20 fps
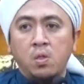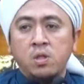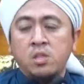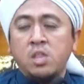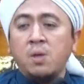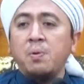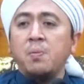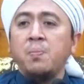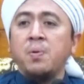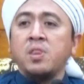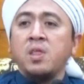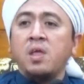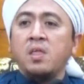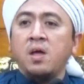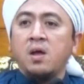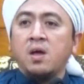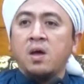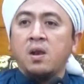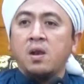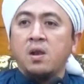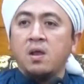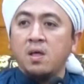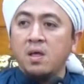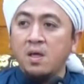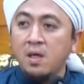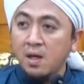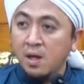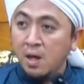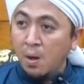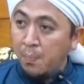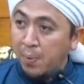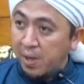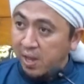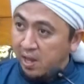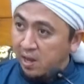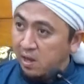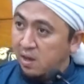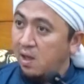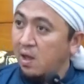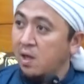Tetapi pertanyakan,
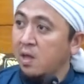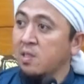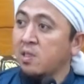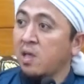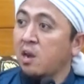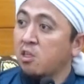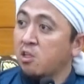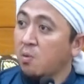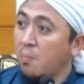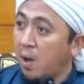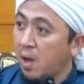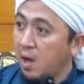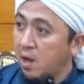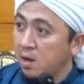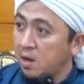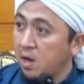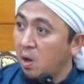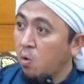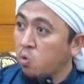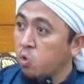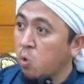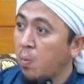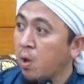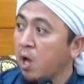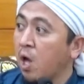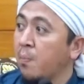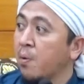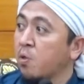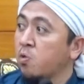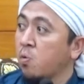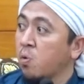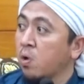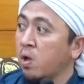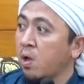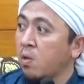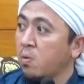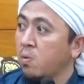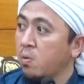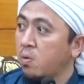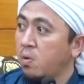kepengen tidak kita ini semangat tidak untuk menggapai
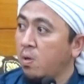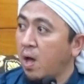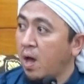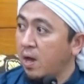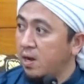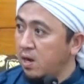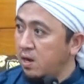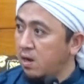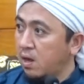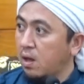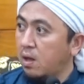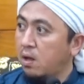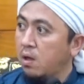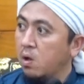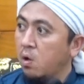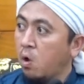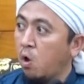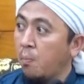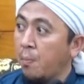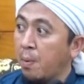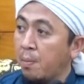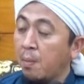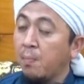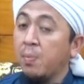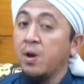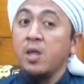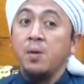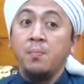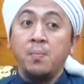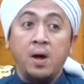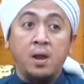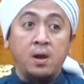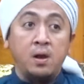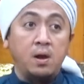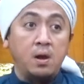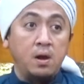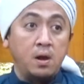surga? Ada tidak? Kalau memang beriman,